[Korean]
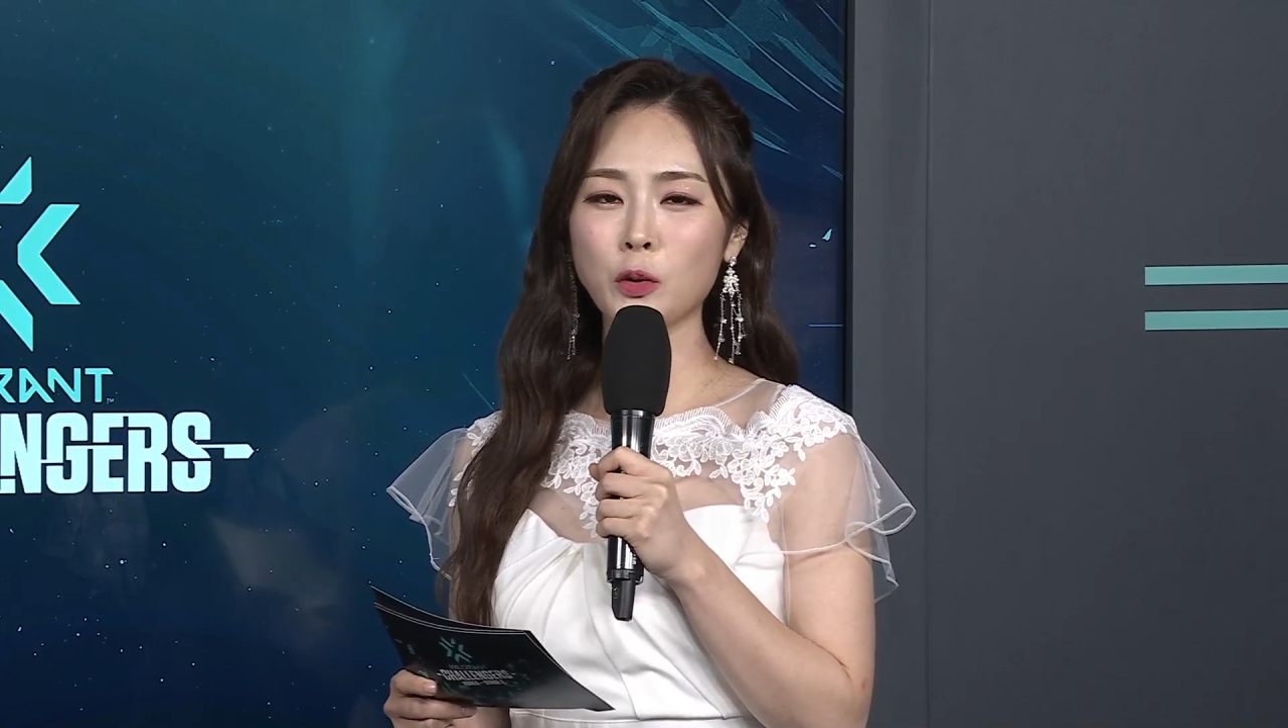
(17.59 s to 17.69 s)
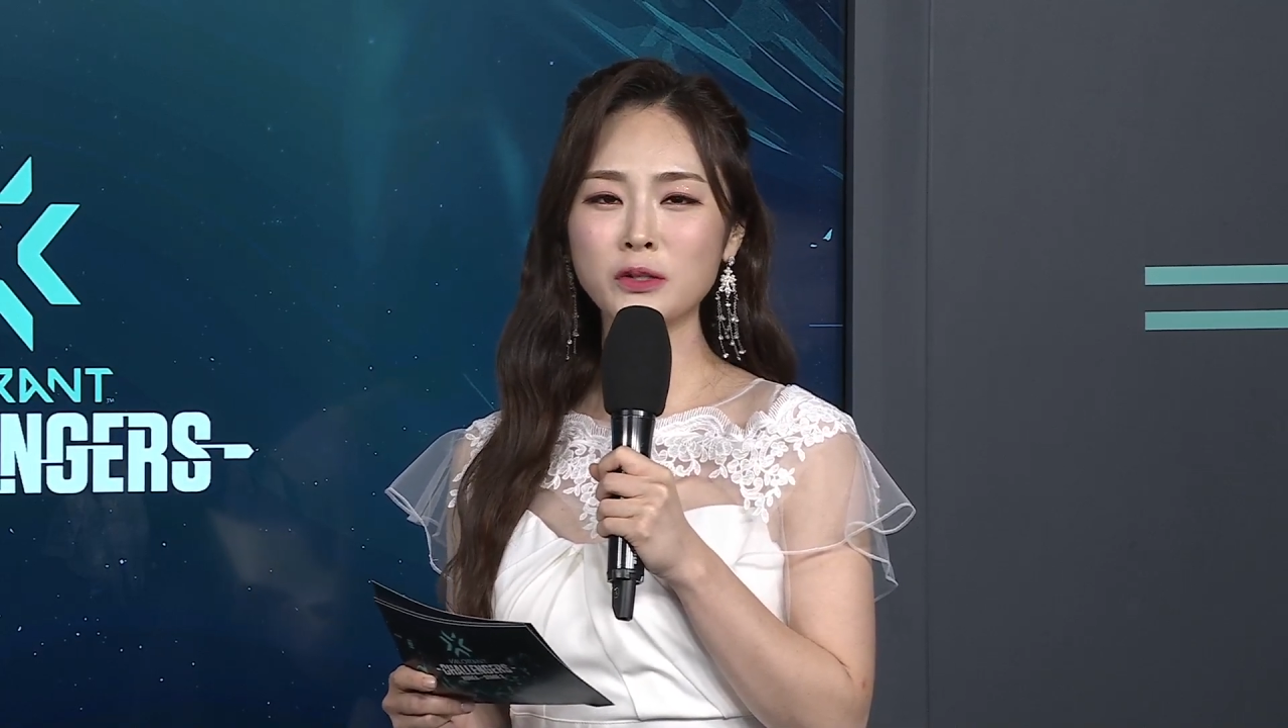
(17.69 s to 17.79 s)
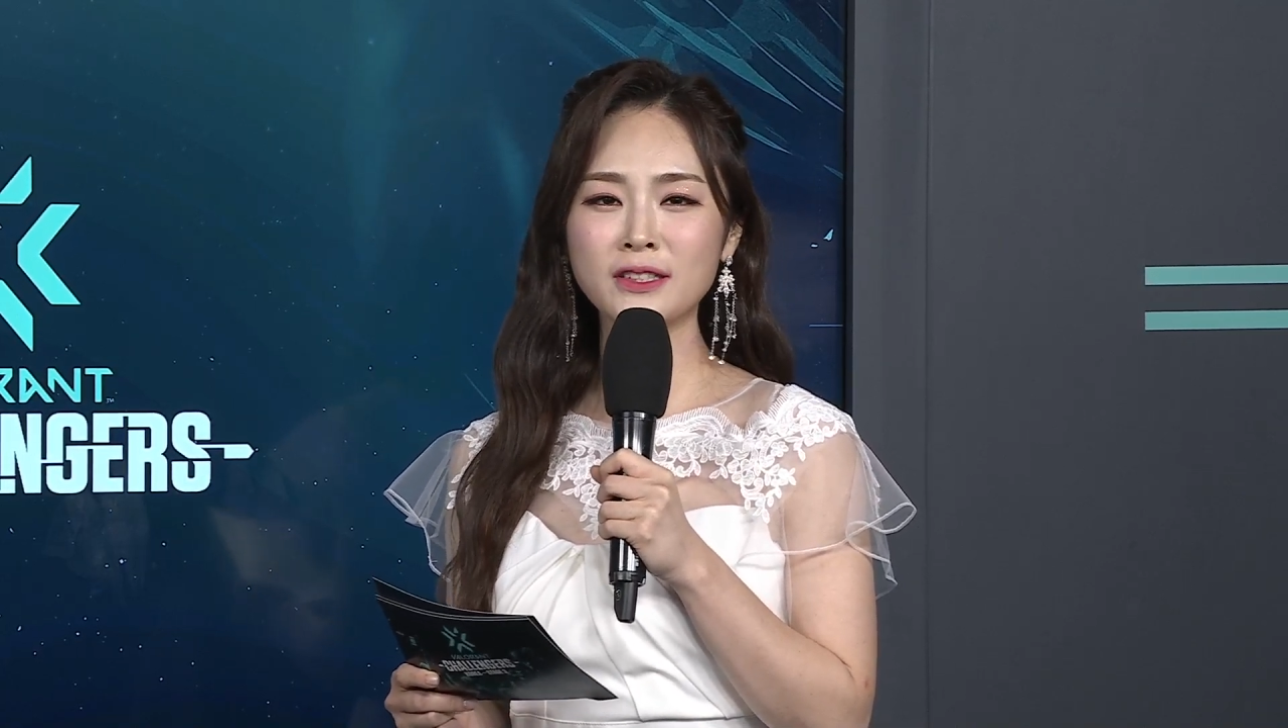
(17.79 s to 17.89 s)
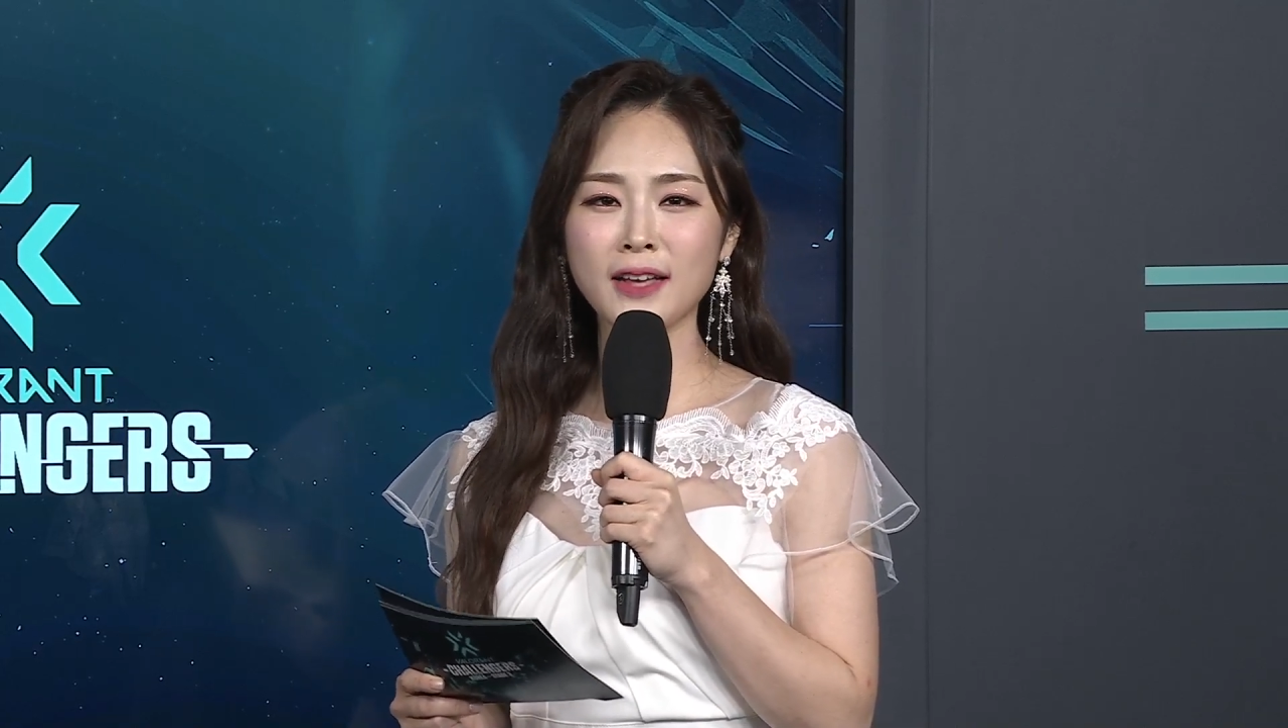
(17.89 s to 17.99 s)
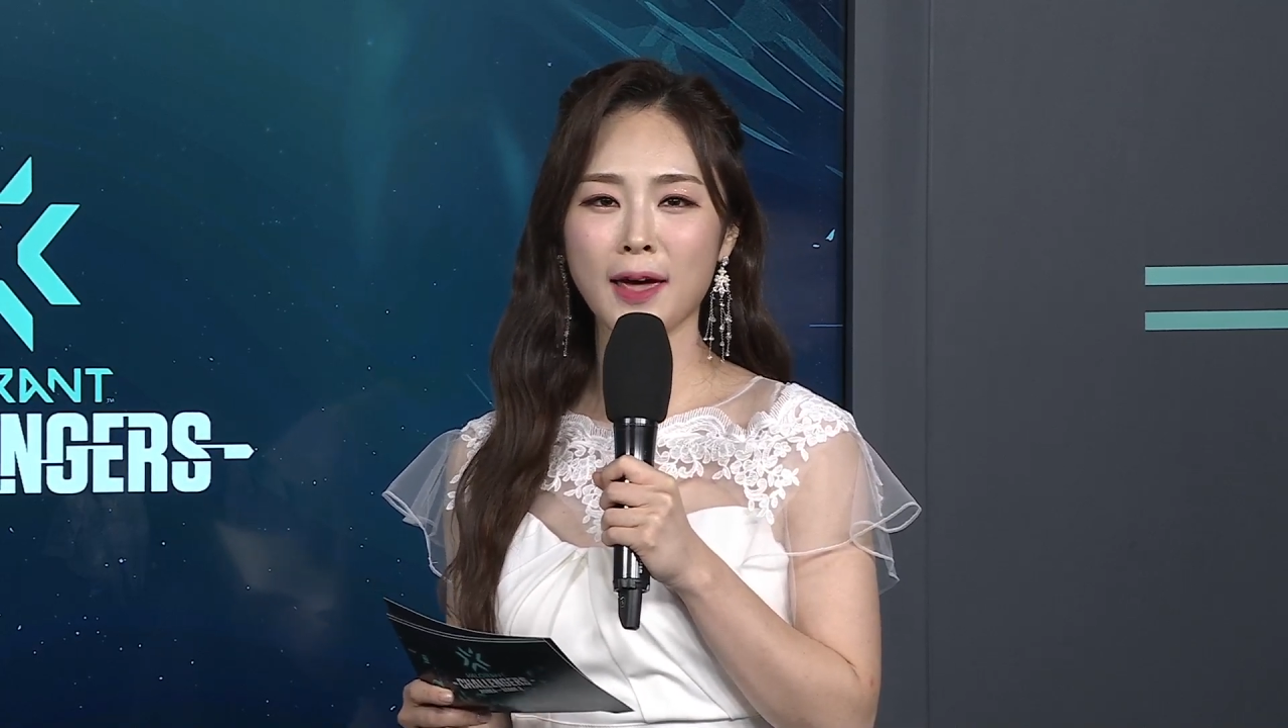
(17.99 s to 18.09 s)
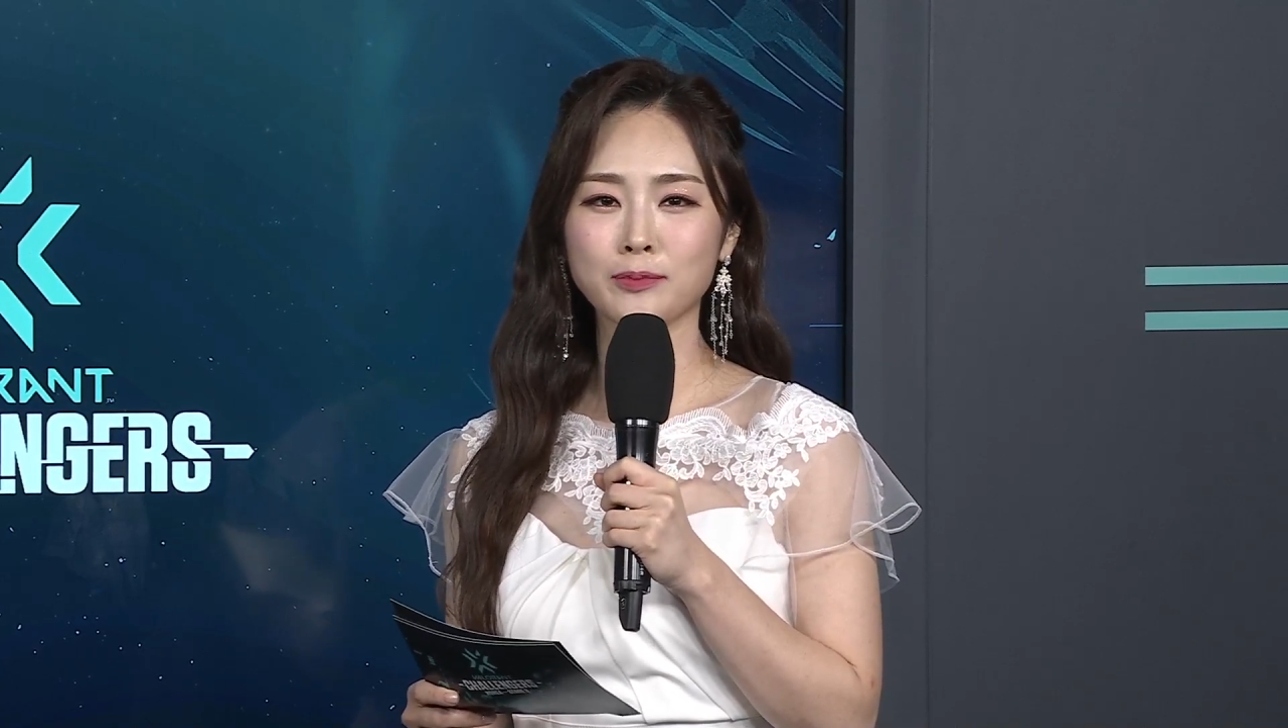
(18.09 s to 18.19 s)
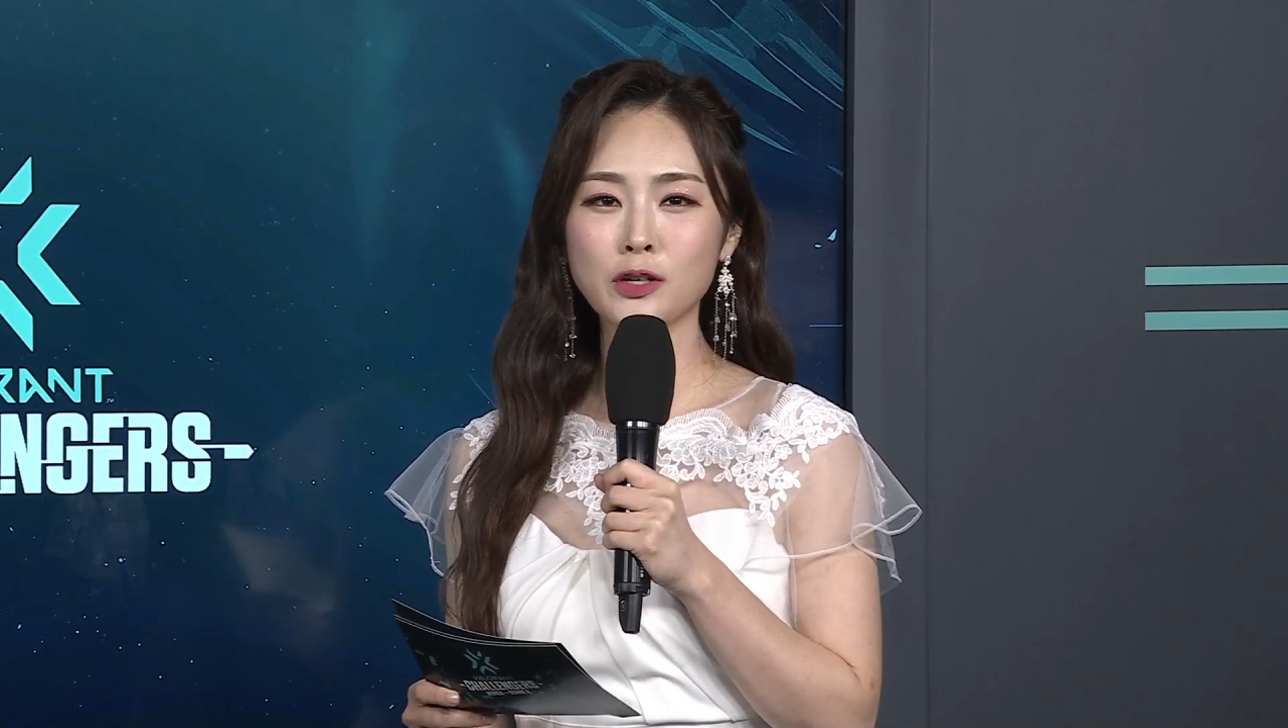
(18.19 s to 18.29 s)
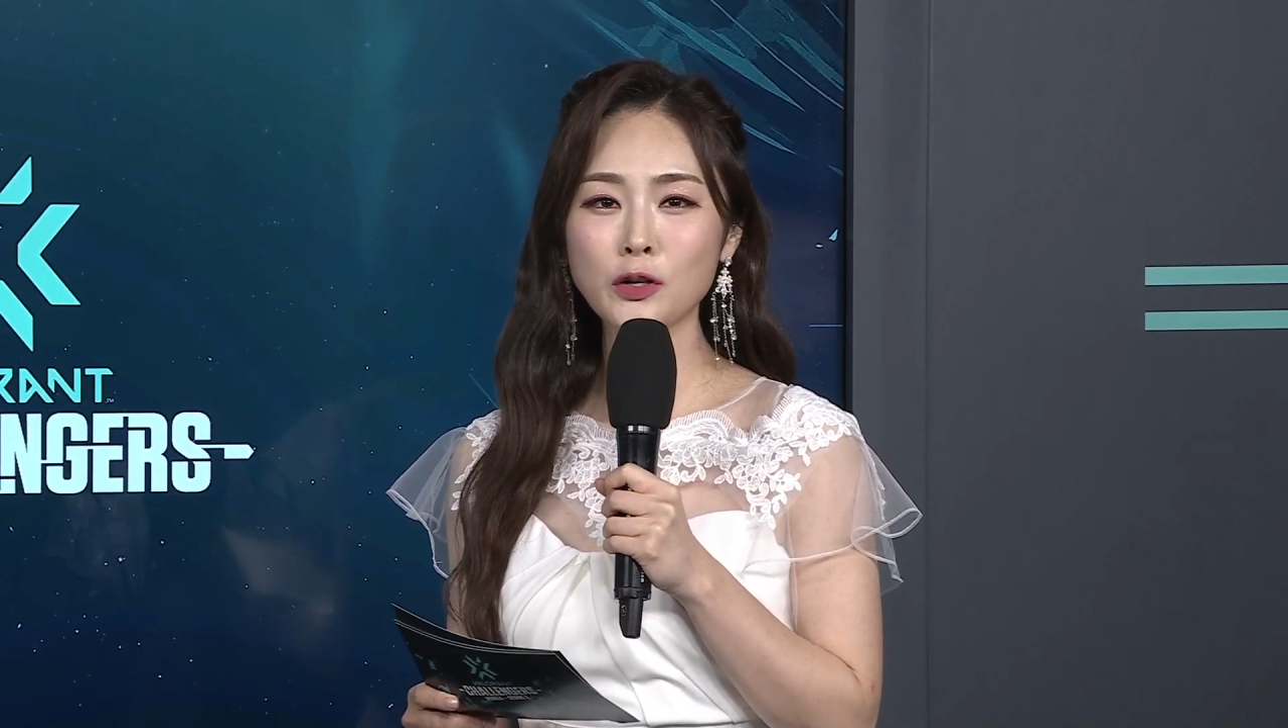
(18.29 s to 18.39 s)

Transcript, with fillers: 녹스의